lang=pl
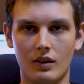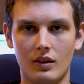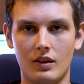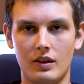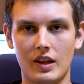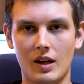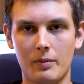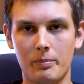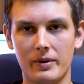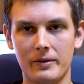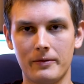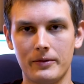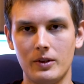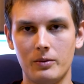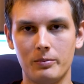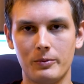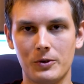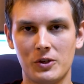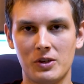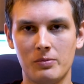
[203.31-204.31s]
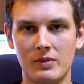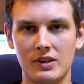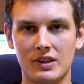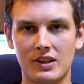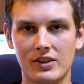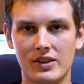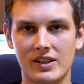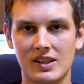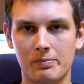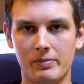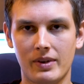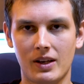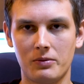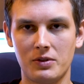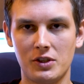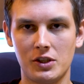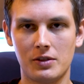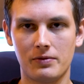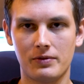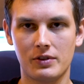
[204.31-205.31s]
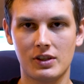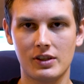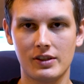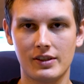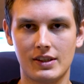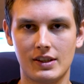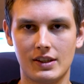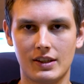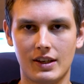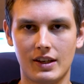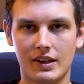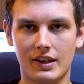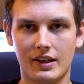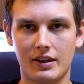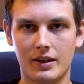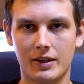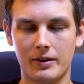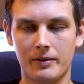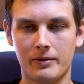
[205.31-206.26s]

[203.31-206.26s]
Na pewno musimy też spełnić wszystkie